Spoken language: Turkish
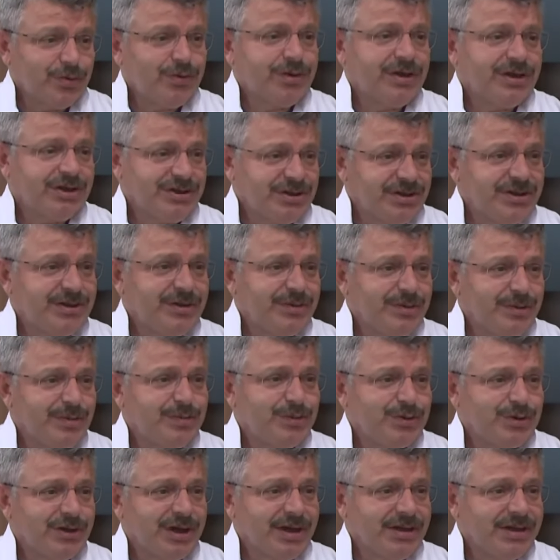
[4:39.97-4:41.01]
Türkiye ciddi
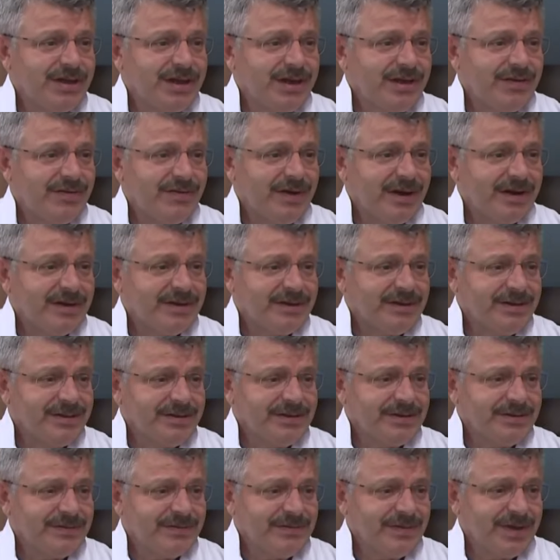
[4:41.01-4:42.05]
bir mücadele
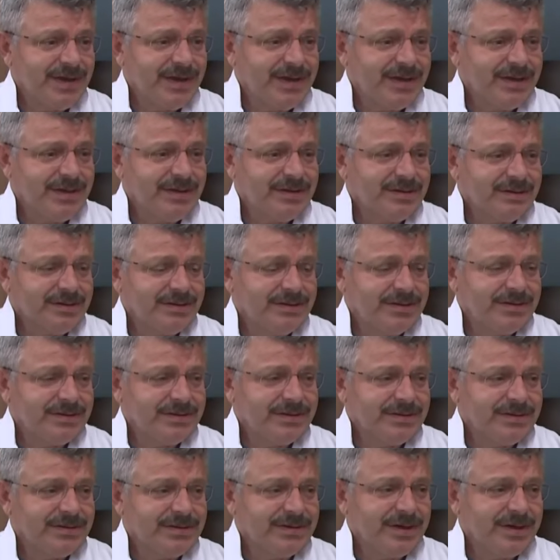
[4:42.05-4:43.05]
verdi ve e,